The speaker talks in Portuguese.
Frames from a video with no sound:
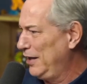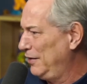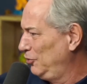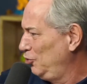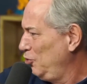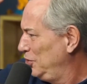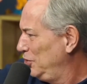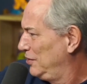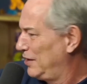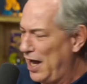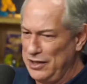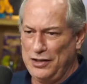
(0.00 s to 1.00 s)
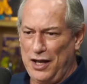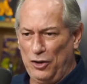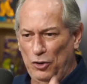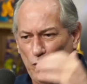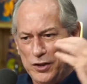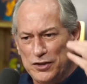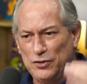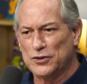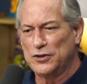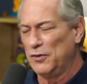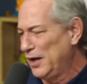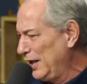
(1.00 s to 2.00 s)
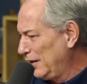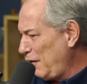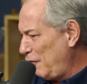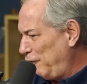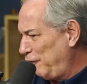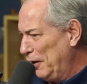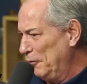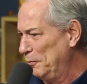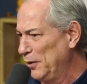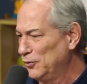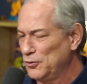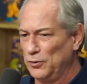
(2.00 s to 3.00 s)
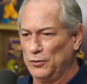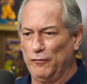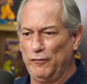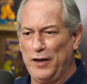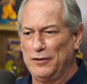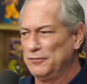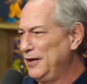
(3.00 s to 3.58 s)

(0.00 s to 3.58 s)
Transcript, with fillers: durmo tarde da noite, não sei o que tal, falo pelos cotovelos,